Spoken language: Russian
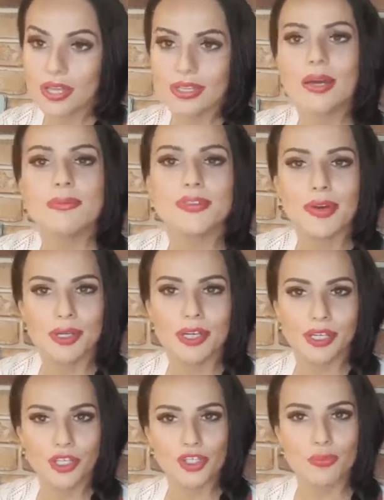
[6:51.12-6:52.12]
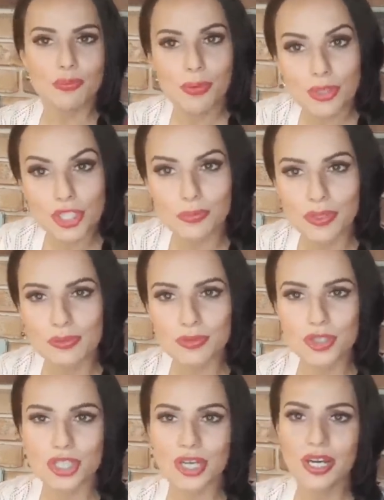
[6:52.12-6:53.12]
нам с вами, конечно, проще,
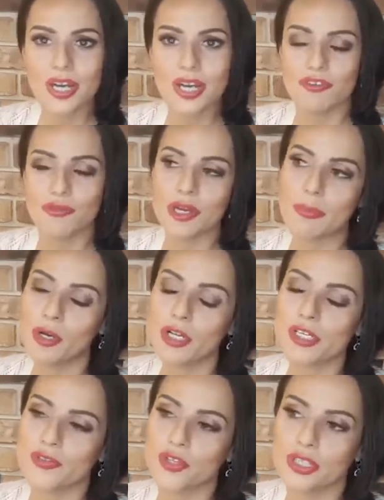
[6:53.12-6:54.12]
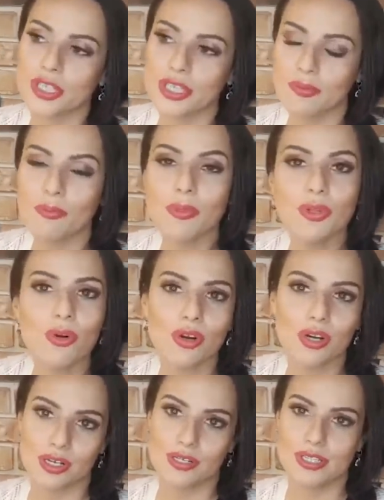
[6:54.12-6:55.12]
потому что в мегаполисах все-таки
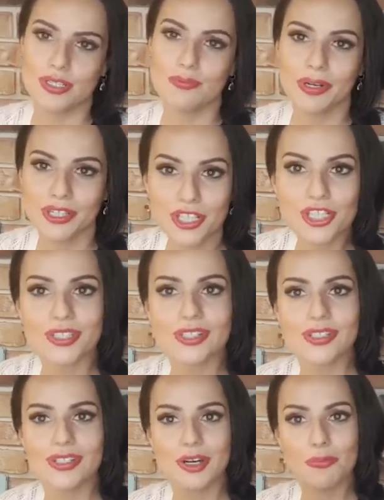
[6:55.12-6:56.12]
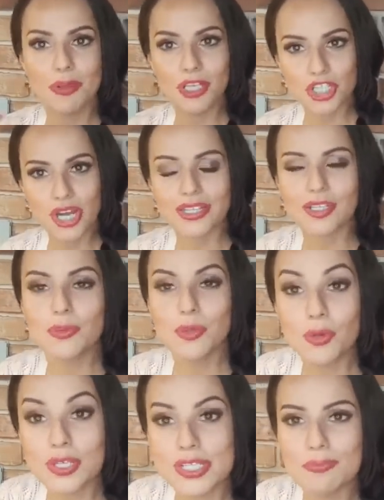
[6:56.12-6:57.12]
много симпатичных площадок,
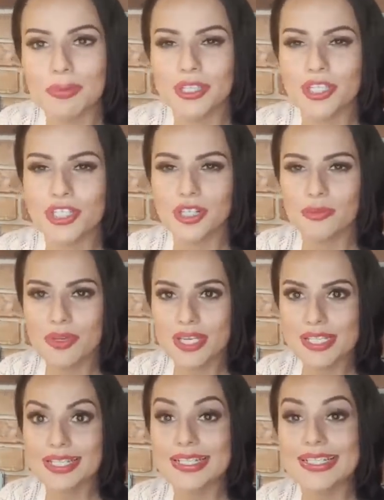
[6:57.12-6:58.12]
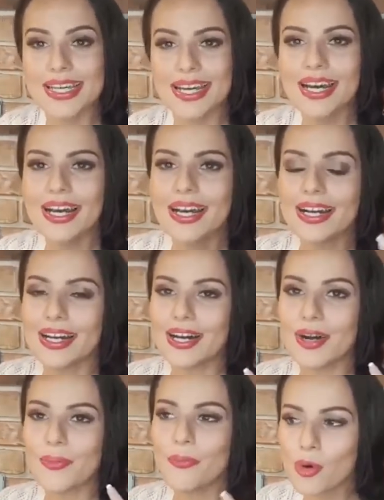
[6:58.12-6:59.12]
много симпатичных мест, где
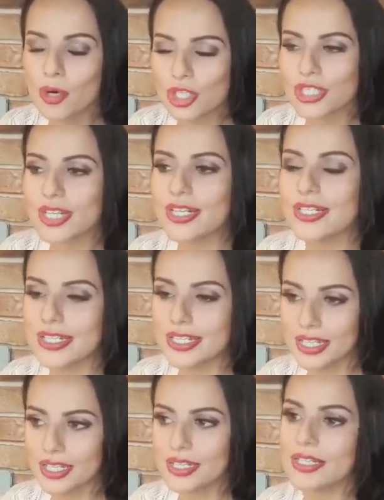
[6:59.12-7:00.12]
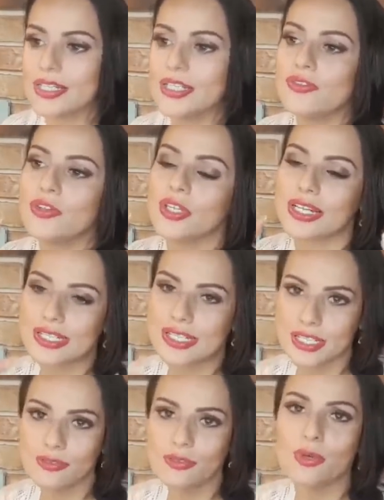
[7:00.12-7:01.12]
можно сделать действительно
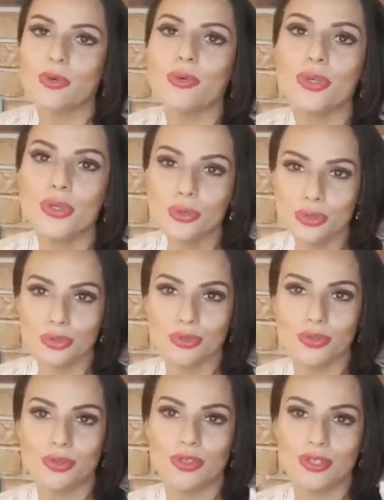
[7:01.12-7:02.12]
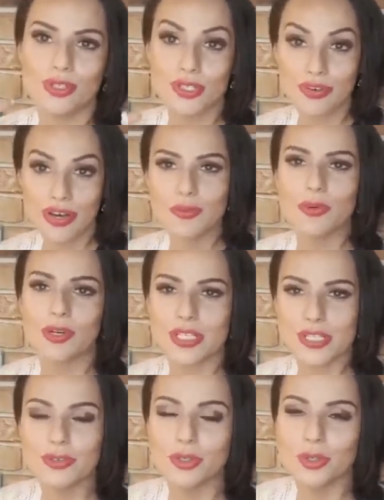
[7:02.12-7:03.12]
красивую, уютную свадьбу,
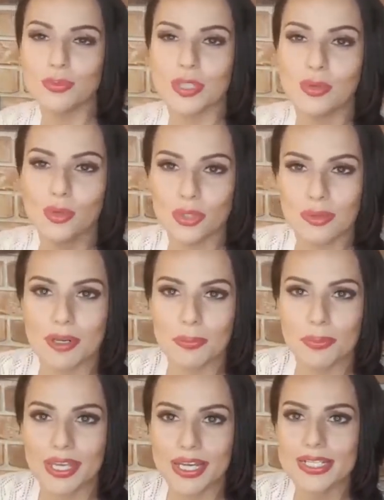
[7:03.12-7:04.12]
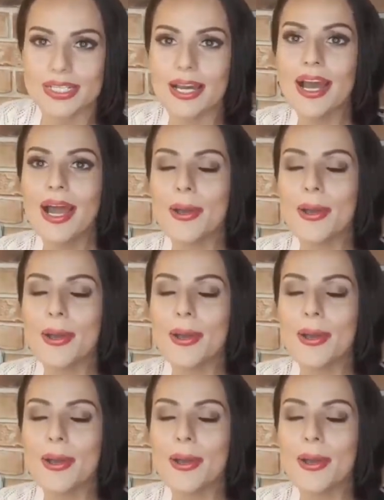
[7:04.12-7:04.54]
красивое уютное мероприятие